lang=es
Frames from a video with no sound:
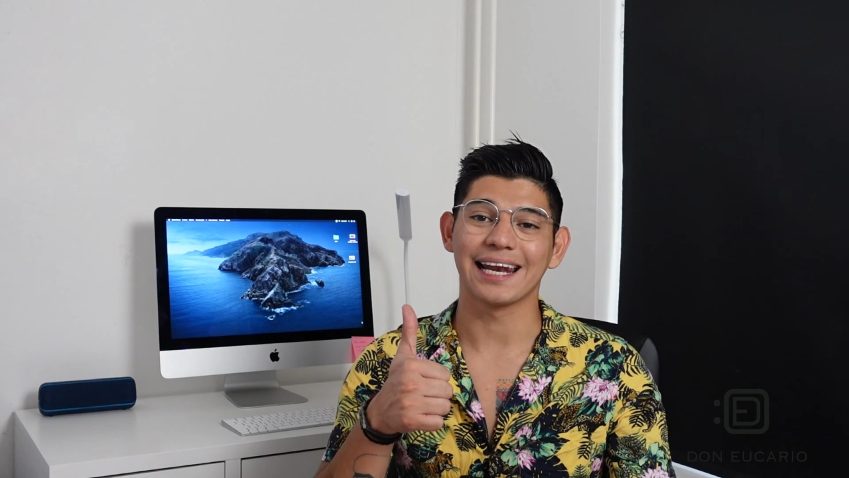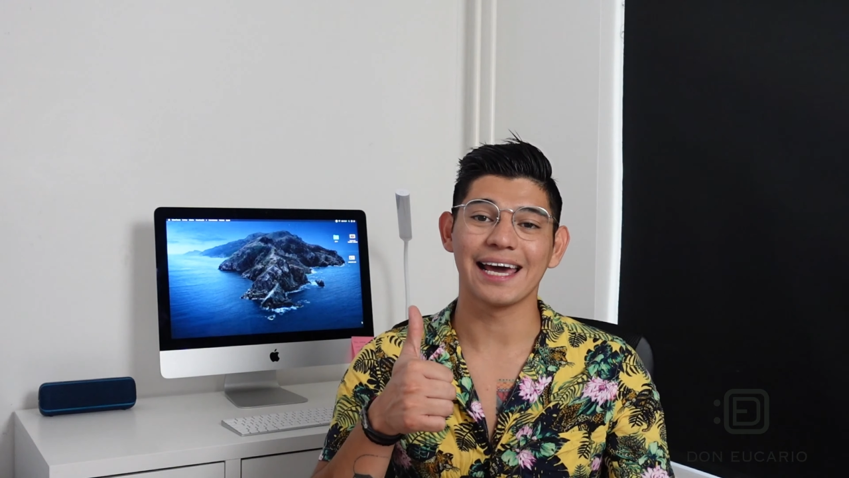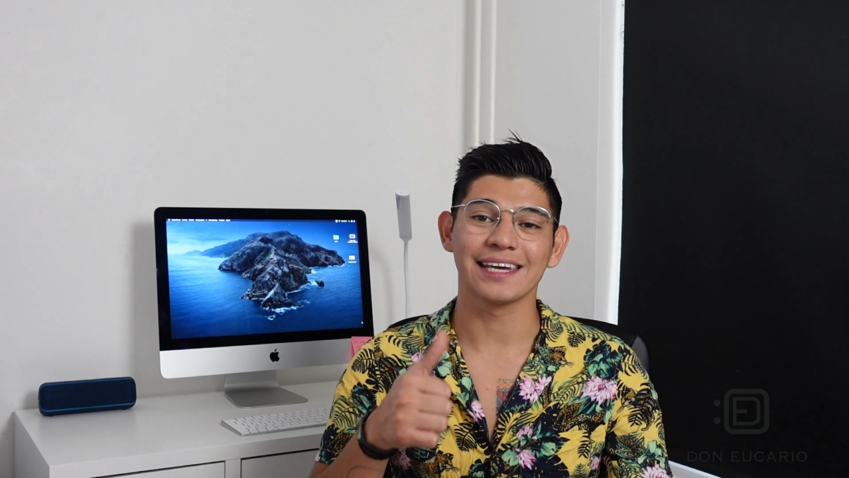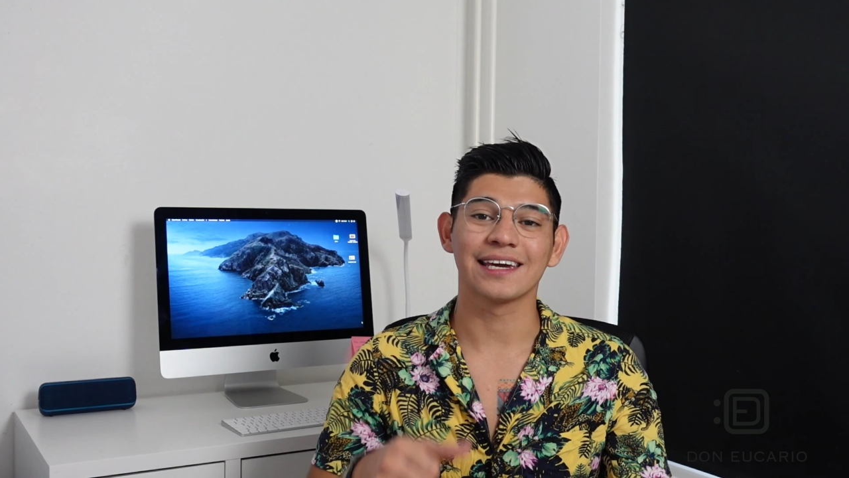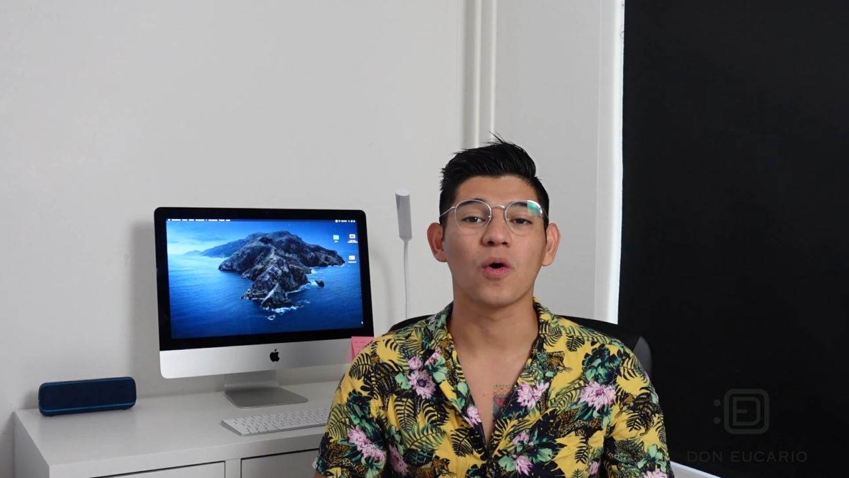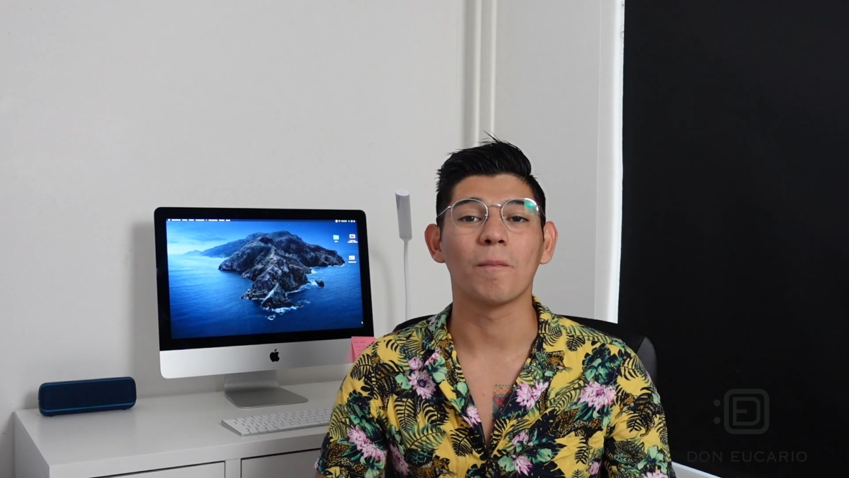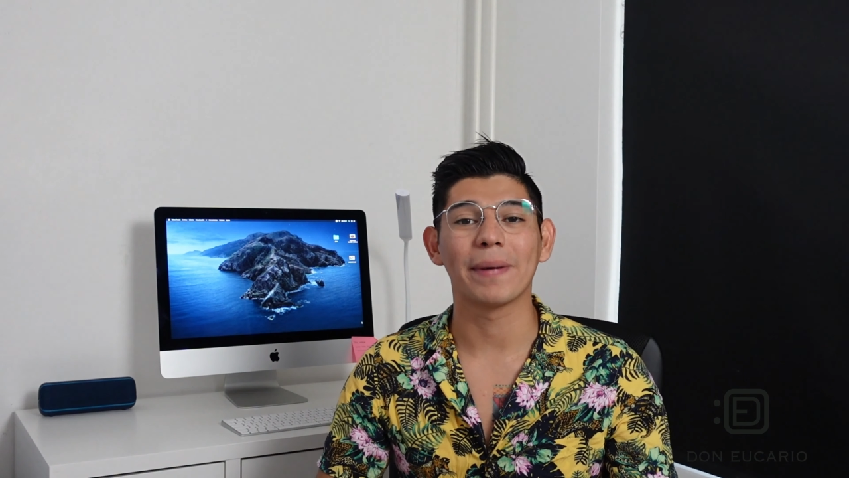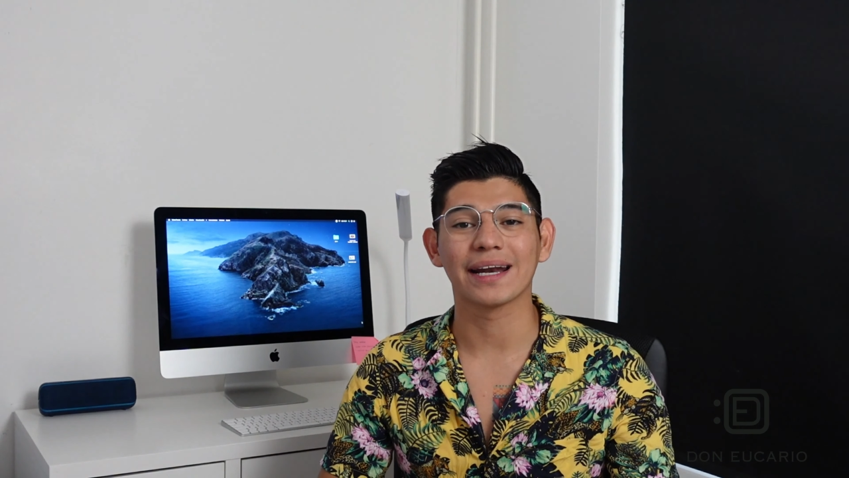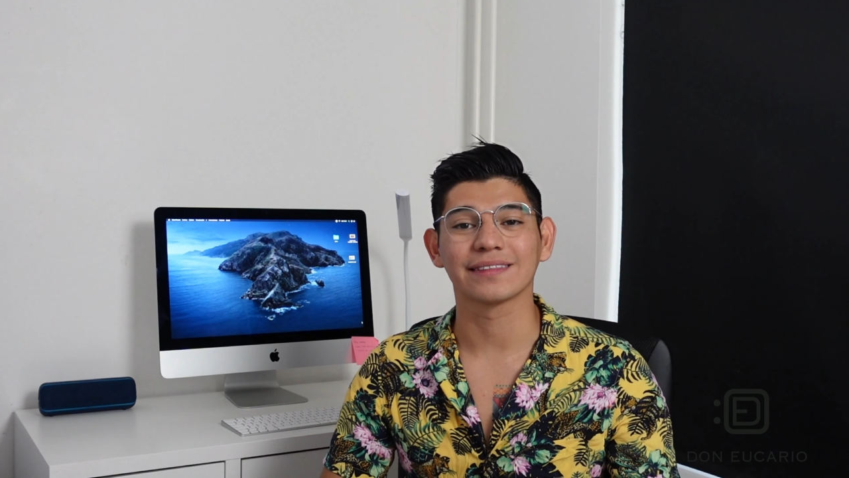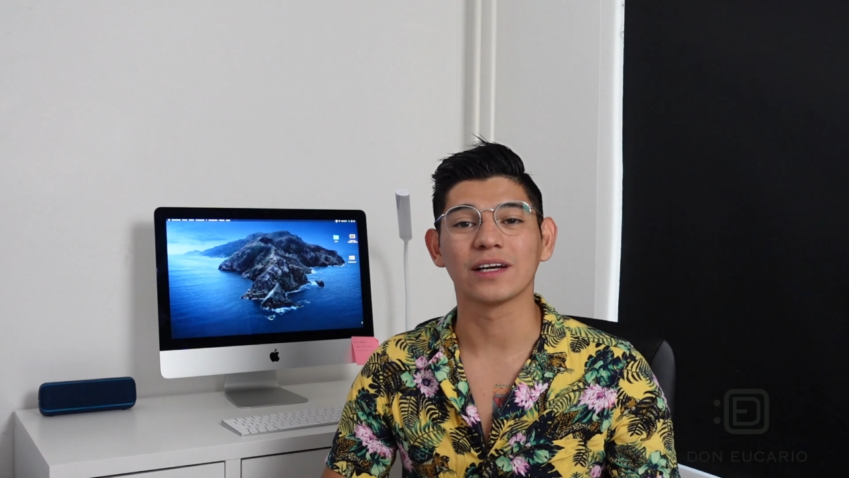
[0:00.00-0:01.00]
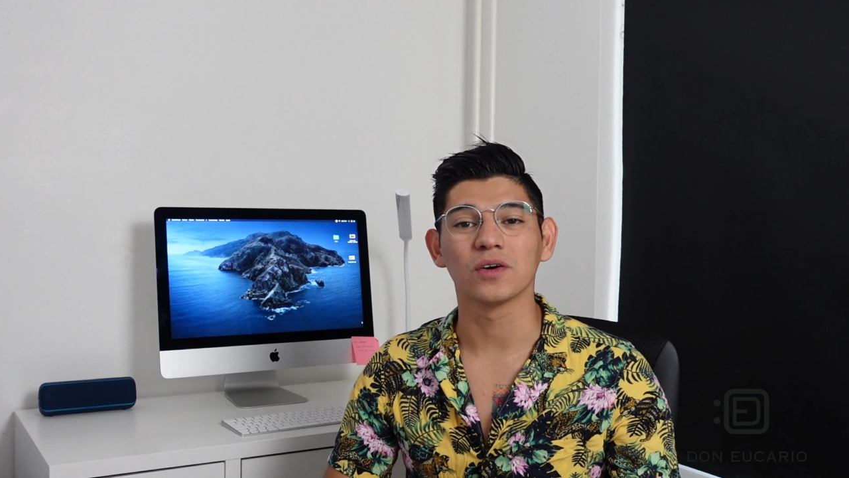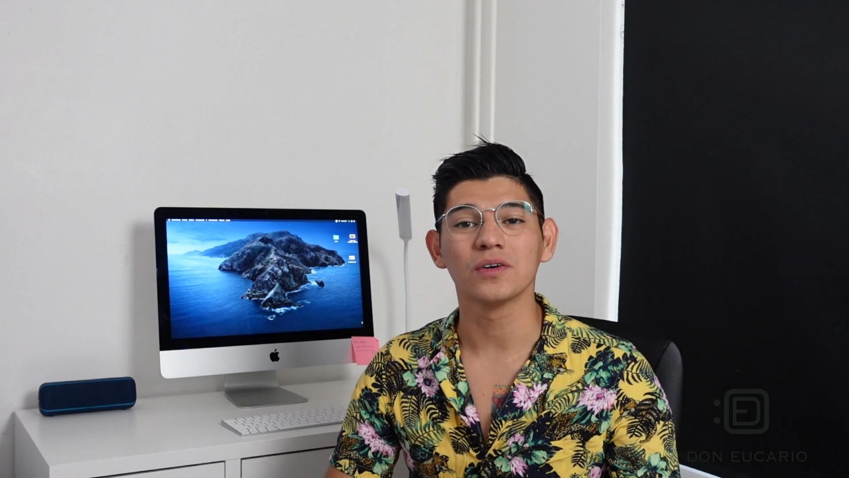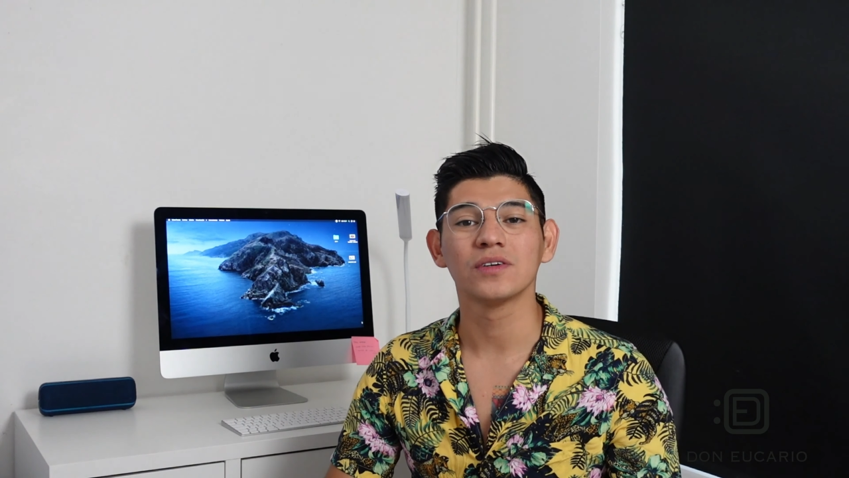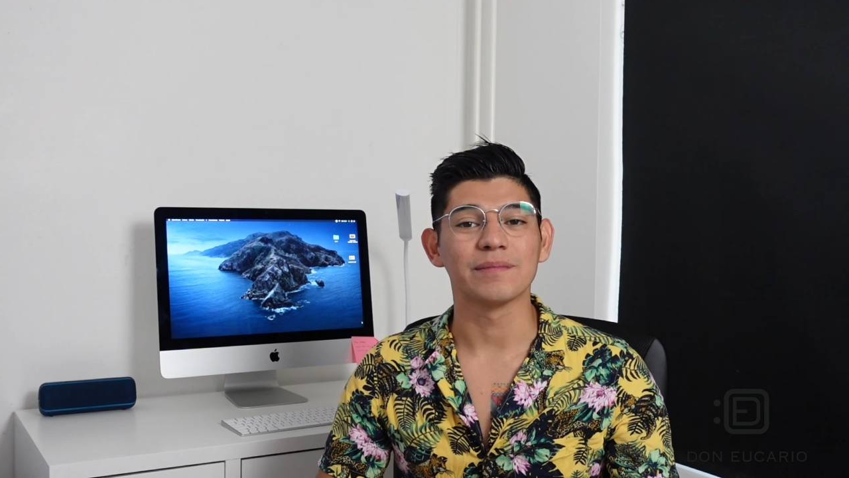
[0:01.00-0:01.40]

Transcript: like, compártelo.